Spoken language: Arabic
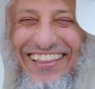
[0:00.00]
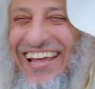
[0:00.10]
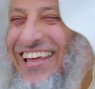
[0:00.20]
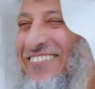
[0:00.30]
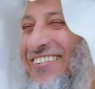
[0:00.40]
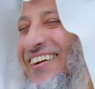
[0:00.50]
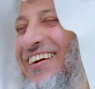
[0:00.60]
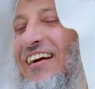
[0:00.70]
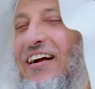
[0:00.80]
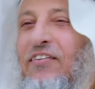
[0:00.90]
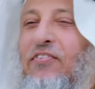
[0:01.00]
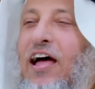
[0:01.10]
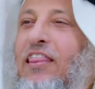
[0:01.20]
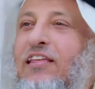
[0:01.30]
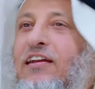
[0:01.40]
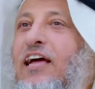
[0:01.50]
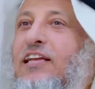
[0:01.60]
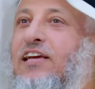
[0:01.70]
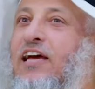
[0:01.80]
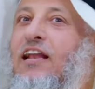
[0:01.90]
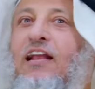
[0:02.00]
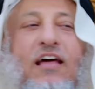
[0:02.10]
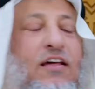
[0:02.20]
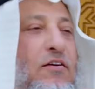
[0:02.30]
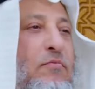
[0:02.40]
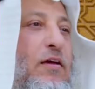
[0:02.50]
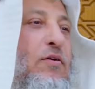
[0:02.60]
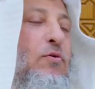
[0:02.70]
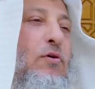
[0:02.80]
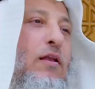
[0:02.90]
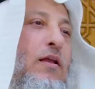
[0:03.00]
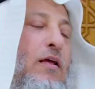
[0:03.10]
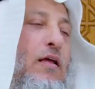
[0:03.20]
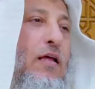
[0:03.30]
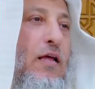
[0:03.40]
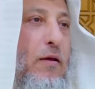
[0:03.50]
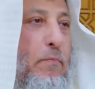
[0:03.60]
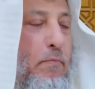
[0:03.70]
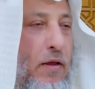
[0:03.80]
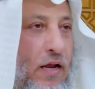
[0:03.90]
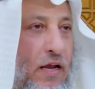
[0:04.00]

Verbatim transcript: طيب فاذكر كان شيخنا الله يرحمه يقول من